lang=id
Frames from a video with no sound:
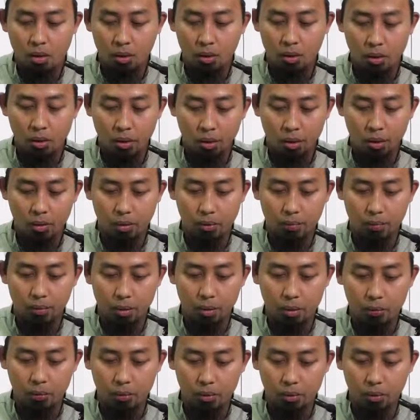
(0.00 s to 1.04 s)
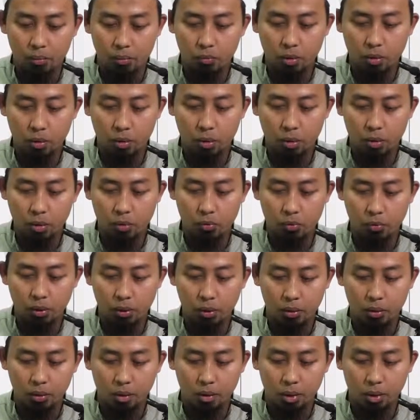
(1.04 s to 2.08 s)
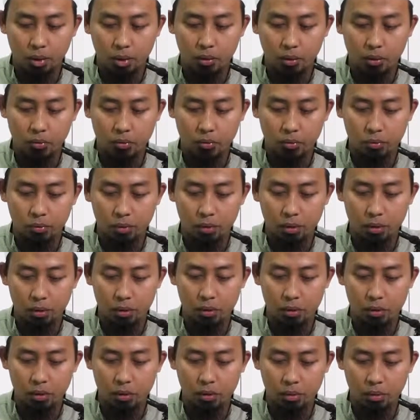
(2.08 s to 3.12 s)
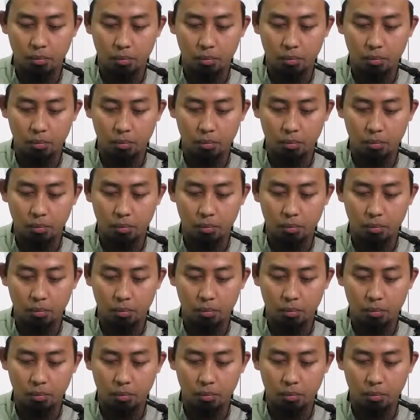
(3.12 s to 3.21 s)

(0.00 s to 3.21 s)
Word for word: yang pada pertemuan lalu kita sudah